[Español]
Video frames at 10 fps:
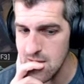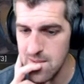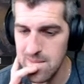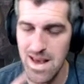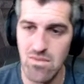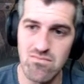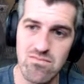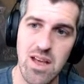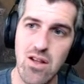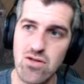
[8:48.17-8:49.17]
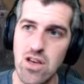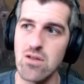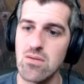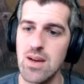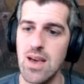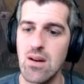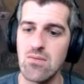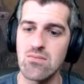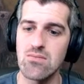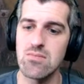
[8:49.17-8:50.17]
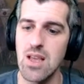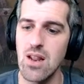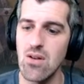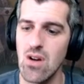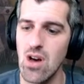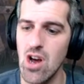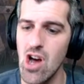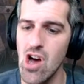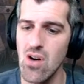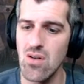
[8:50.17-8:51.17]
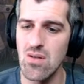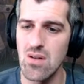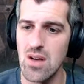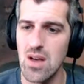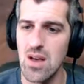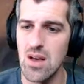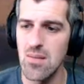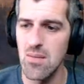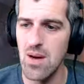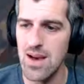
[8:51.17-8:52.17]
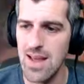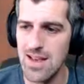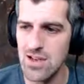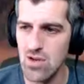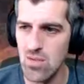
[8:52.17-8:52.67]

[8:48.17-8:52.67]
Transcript: Me queda un tiro, tío. Me queda un tiro, loco. Voy a quitar esto.